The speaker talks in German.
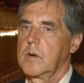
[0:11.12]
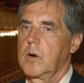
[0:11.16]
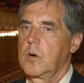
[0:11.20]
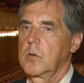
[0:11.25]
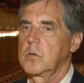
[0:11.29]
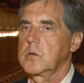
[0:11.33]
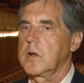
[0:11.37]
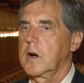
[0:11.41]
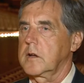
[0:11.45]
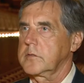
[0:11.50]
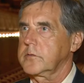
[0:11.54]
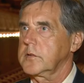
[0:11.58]
Oh,
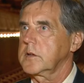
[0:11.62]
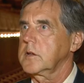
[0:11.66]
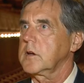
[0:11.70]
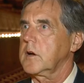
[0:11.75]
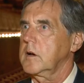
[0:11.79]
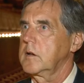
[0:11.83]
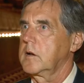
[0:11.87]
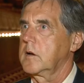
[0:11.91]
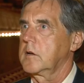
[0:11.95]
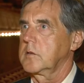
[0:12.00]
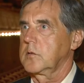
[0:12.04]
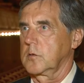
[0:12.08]
da hat sich
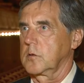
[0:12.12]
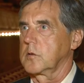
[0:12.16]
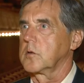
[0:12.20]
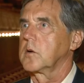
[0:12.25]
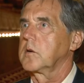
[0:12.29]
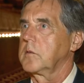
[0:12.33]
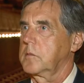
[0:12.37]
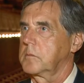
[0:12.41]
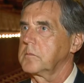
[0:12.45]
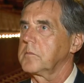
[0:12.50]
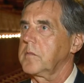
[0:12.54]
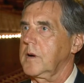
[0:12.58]
also
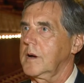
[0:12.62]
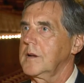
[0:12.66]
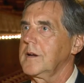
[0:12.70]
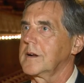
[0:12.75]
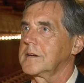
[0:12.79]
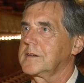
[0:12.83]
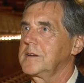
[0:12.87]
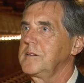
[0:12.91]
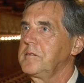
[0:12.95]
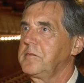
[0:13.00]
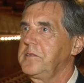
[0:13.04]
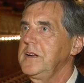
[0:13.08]

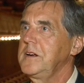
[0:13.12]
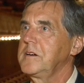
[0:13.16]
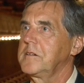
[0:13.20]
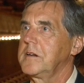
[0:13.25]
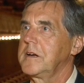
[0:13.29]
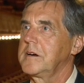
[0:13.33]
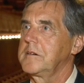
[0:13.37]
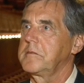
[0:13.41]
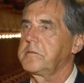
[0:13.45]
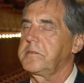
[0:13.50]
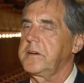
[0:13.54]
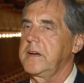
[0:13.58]
relativ viel
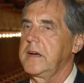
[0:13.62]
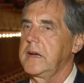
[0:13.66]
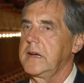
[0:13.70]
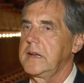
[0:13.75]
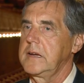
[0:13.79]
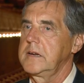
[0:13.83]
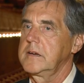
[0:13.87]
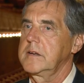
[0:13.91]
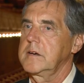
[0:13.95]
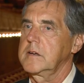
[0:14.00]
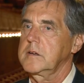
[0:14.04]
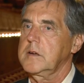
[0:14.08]
äh,
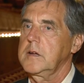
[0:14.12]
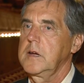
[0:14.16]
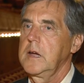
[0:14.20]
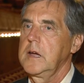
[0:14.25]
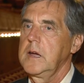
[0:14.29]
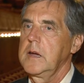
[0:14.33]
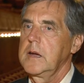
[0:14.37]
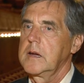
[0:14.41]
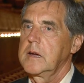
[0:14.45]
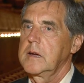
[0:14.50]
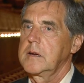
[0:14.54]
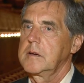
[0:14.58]
verändert.
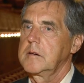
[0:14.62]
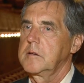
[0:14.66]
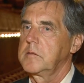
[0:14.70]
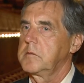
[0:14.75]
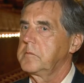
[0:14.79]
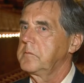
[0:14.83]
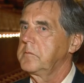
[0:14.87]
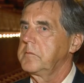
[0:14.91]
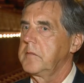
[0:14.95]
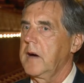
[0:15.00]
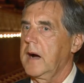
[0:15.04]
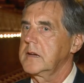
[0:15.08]
Äh,
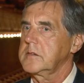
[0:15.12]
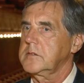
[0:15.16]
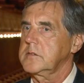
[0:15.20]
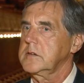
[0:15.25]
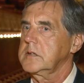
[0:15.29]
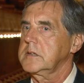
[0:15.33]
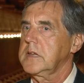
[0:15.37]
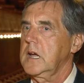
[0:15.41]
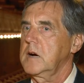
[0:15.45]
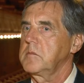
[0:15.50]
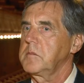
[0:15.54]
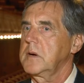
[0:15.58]
als
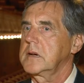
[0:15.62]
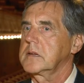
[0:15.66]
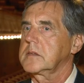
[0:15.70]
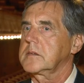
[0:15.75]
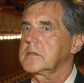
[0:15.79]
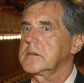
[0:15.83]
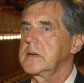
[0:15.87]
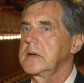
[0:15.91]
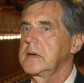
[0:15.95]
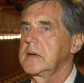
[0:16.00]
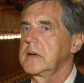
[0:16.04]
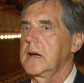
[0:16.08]
ich damals
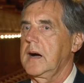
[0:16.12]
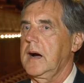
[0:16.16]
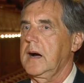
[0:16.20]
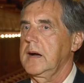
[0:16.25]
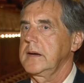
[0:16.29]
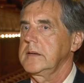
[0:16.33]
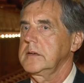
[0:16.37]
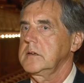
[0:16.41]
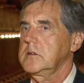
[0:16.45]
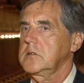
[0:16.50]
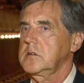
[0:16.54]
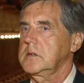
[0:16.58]
äh,
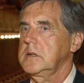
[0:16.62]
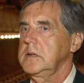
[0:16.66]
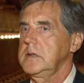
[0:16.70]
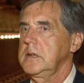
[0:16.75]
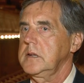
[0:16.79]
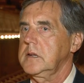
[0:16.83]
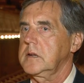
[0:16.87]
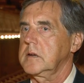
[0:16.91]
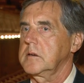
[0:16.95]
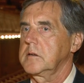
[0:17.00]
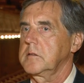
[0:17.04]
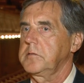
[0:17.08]
einstieg,
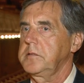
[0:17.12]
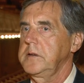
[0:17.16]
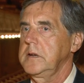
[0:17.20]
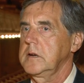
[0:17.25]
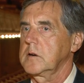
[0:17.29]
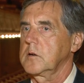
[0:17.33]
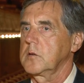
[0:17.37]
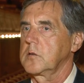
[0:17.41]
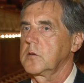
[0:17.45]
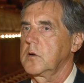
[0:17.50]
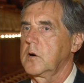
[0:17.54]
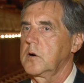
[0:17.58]

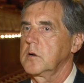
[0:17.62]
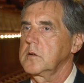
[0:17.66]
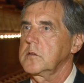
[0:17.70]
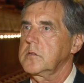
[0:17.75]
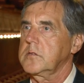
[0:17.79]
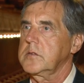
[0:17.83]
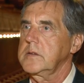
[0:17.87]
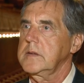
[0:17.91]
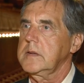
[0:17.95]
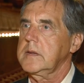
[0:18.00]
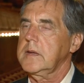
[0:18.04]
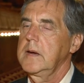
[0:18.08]

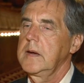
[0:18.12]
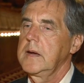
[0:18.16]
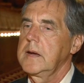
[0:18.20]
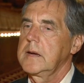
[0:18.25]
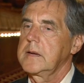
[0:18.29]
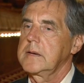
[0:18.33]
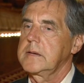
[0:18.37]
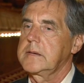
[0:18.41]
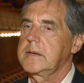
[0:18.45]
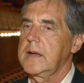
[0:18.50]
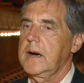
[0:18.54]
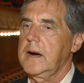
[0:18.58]
1994, äh,
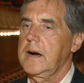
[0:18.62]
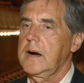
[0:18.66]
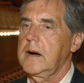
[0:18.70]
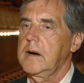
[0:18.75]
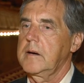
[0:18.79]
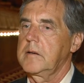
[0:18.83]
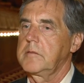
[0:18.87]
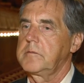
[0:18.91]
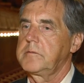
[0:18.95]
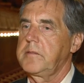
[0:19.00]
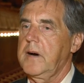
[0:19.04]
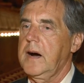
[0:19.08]
da
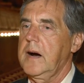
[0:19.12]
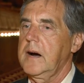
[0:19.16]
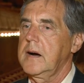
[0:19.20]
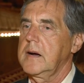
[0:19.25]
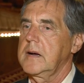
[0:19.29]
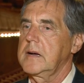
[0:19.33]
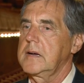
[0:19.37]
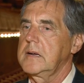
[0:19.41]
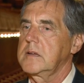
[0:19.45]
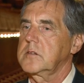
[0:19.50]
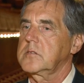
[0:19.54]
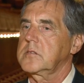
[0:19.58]
war
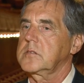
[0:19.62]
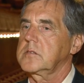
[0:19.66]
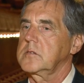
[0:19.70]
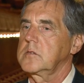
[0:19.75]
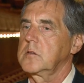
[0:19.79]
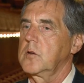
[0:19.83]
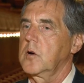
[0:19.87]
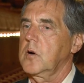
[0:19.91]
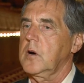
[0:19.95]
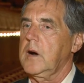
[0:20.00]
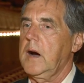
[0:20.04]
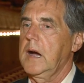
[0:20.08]
es
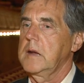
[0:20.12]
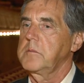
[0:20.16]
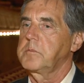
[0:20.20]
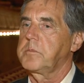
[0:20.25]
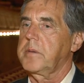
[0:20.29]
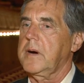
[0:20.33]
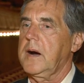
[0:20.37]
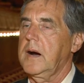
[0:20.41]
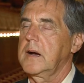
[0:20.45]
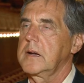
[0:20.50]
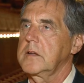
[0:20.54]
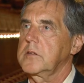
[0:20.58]
noch ein
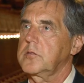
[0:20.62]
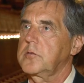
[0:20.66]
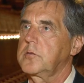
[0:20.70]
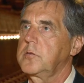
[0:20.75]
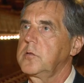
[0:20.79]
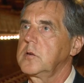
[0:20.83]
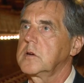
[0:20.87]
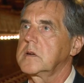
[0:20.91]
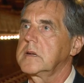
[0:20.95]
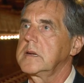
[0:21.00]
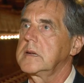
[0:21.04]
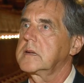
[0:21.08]
Preis
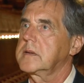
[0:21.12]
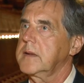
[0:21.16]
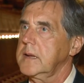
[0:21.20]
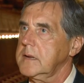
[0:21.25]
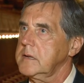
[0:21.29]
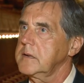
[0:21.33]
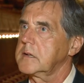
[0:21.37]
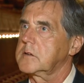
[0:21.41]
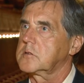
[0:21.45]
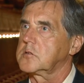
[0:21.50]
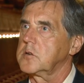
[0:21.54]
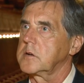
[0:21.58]
für den
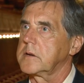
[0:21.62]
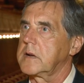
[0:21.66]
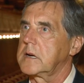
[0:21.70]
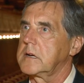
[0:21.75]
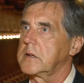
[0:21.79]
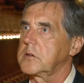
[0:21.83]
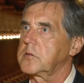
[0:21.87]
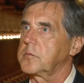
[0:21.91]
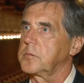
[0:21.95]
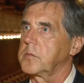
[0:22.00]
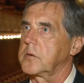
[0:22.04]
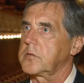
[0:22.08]

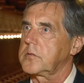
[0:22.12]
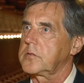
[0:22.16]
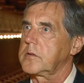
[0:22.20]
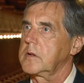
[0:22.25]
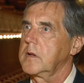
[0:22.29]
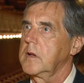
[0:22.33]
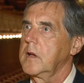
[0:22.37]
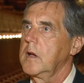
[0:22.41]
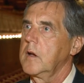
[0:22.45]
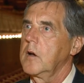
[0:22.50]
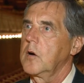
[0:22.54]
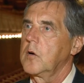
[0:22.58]
Technikjournalismus.
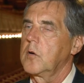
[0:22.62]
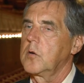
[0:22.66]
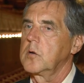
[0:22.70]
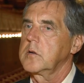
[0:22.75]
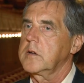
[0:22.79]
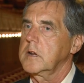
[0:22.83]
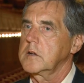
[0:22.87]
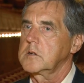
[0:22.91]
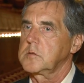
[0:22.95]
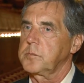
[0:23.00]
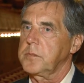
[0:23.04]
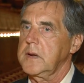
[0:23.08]
Und
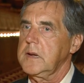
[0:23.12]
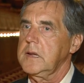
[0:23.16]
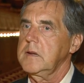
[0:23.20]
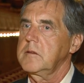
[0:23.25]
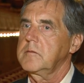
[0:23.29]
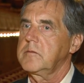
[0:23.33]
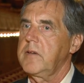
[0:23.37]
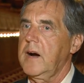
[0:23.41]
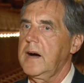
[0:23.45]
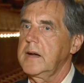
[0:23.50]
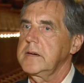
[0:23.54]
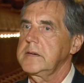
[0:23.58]

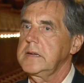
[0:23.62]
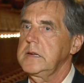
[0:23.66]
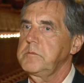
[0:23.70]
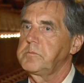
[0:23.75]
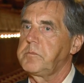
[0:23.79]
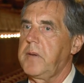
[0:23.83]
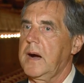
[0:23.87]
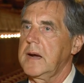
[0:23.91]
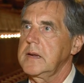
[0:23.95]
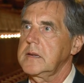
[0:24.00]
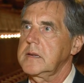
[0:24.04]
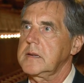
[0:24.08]
entsprechend waren die
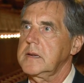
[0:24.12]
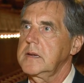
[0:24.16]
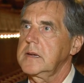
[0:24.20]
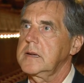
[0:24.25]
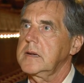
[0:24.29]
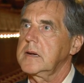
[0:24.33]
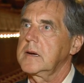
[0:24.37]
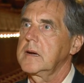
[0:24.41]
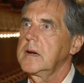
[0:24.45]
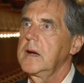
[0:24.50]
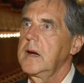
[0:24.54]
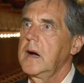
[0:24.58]

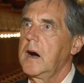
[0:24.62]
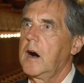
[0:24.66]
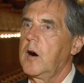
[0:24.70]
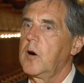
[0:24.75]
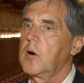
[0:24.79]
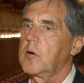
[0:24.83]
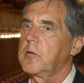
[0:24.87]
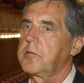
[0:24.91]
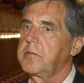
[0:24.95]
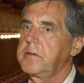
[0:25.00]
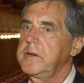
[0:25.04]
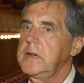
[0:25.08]
Beiträge
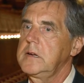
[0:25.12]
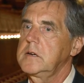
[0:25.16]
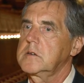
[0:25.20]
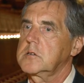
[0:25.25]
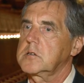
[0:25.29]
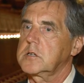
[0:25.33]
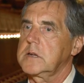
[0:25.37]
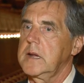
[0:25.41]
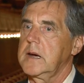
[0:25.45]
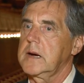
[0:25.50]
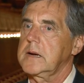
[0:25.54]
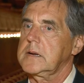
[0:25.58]
auch viel
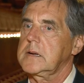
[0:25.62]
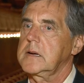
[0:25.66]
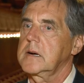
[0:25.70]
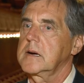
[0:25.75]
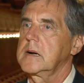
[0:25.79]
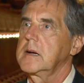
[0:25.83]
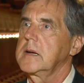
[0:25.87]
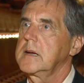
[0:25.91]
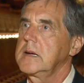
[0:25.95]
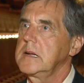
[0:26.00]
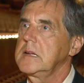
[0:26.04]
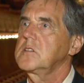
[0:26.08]
stärker
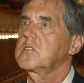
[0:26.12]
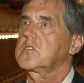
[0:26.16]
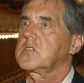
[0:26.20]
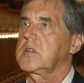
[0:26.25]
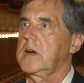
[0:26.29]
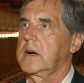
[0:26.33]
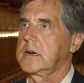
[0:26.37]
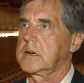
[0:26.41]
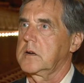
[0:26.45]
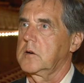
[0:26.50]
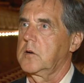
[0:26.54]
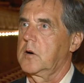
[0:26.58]

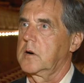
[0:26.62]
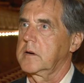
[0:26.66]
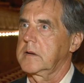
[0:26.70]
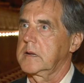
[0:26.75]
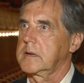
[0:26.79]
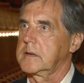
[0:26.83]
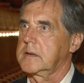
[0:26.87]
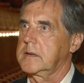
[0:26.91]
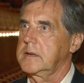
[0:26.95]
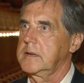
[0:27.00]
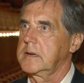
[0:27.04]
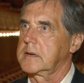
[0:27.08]

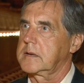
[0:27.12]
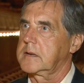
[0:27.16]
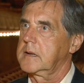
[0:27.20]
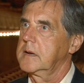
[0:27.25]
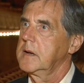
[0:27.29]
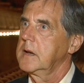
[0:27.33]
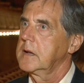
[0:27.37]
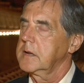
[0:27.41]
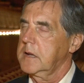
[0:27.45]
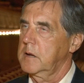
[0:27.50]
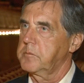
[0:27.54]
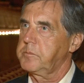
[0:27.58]
insiderorientiert.
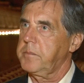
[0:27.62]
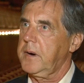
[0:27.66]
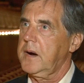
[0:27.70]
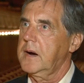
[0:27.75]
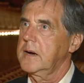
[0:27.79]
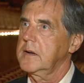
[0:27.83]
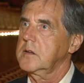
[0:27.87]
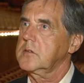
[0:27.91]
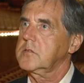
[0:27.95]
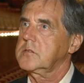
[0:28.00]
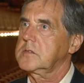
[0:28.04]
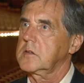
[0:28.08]
Der
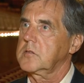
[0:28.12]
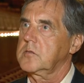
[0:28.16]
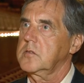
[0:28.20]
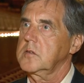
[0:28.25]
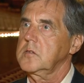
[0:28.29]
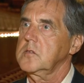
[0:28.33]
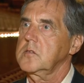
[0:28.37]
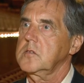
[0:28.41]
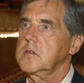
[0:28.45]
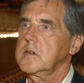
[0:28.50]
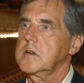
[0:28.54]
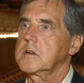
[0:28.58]
Preis, das
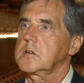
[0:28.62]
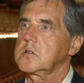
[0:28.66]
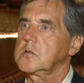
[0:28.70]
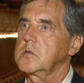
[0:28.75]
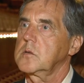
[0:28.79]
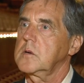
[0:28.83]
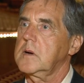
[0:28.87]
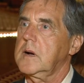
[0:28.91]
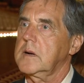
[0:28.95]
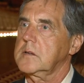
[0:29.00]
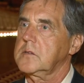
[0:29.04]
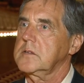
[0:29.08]
wissen Sie ja
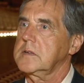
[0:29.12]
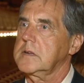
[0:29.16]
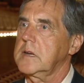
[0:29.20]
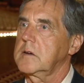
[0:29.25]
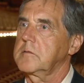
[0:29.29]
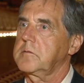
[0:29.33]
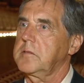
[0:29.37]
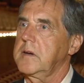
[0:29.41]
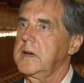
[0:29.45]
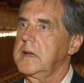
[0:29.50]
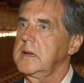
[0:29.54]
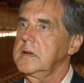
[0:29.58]
schon, hat sich dann
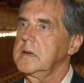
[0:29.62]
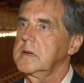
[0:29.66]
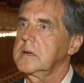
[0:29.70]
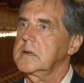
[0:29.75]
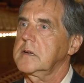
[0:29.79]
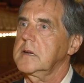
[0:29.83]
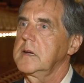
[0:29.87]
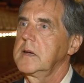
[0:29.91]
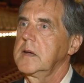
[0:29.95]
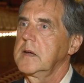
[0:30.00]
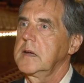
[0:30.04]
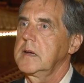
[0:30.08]
verändert
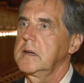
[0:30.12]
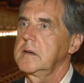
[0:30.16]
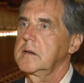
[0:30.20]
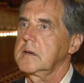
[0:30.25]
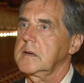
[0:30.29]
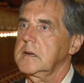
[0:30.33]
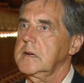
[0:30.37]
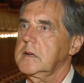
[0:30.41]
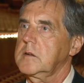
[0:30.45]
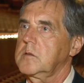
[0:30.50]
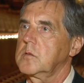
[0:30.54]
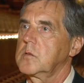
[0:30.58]
in
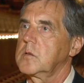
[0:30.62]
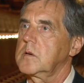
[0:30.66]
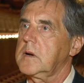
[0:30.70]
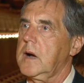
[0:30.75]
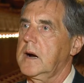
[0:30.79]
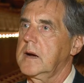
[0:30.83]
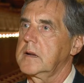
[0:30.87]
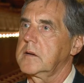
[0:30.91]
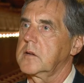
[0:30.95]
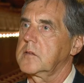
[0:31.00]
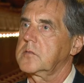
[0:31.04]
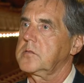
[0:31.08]
Richtung
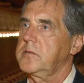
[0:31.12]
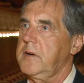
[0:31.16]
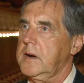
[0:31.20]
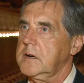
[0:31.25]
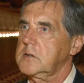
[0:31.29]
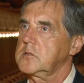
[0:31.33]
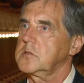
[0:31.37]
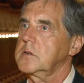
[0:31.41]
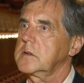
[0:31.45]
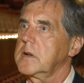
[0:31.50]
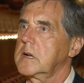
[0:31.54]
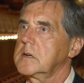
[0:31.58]
eines
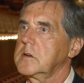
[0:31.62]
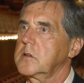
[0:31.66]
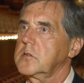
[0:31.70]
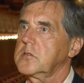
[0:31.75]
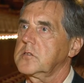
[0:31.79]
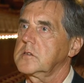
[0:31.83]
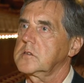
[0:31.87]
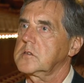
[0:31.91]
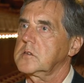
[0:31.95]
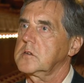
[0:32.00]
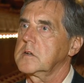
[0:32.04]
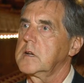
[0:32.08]

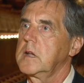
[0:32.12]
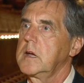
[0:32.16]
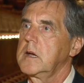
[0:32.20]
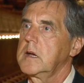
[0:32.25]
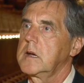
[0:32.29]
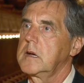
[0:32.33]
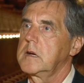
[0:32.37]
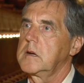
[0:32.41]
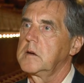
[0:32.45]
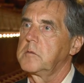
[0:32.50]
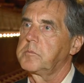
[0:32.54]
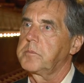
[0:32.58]
fachjournalistischen
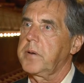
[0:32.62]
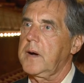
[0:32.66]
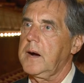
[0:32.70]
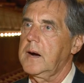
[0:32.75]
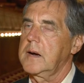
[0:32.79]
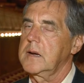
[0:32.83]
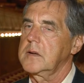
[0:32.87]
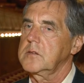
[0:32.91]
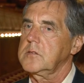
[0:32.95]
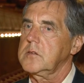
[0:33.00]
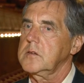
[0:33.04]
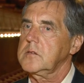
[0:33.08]
äh,
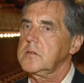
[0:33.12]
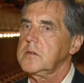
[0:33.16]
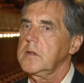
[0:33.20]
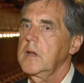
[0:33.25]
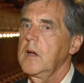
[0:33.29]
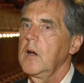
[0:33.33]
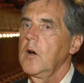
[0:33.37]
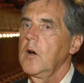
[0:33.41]
Preises.